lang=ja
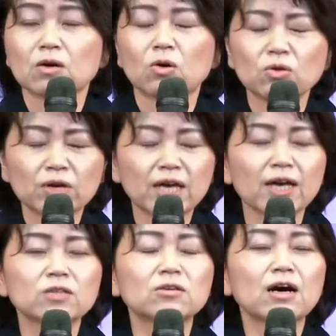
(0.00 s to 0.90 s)
この契
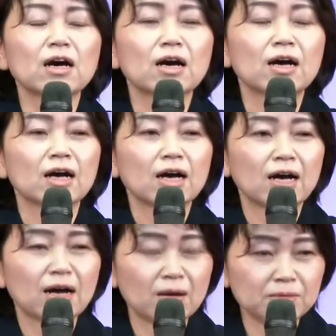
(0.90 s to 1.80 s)
約は
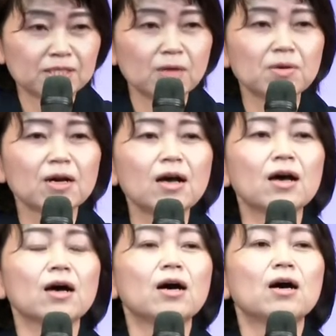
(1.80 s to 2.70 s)
神様が
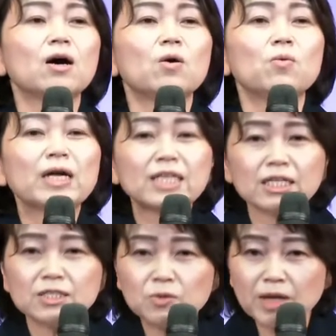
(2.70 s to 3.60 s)

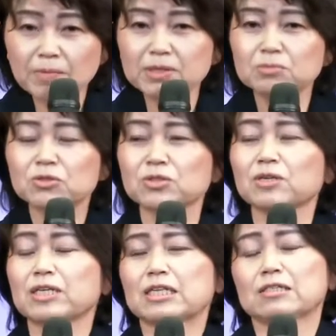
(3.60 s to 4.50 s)
私のために結んで
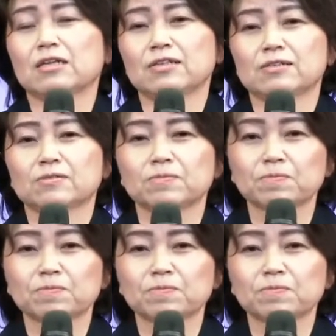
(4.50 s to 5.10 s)
くださったんです。